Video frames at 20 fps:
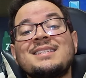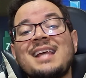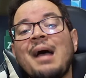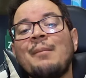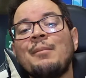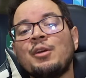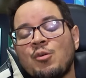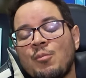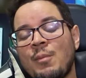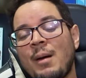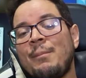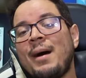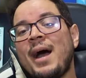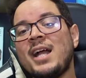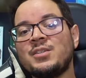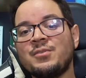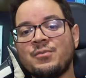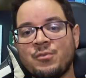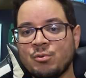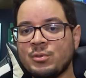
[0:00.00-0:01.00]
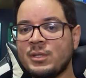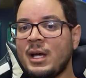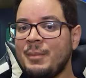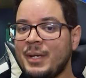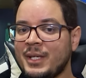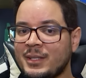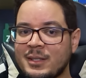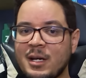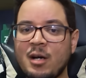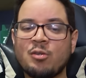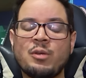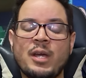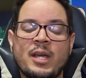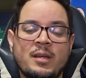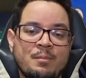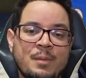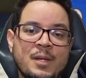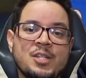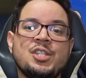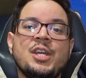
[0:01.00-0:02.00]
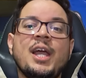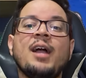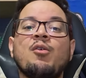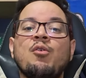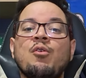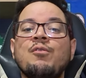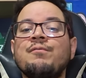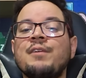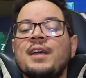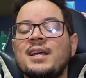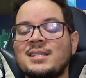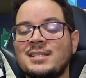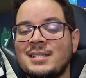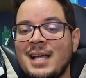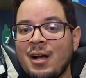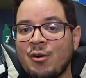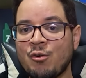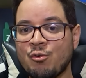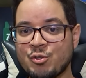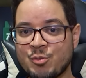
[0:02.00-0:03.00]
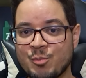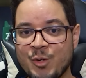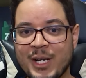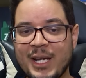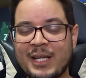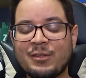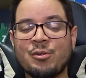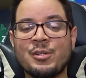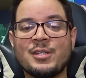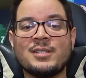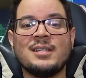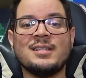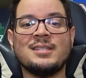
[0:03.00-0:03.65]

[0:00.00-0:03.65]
sabe que uma parte fundamental do RPG é conversar com os moradores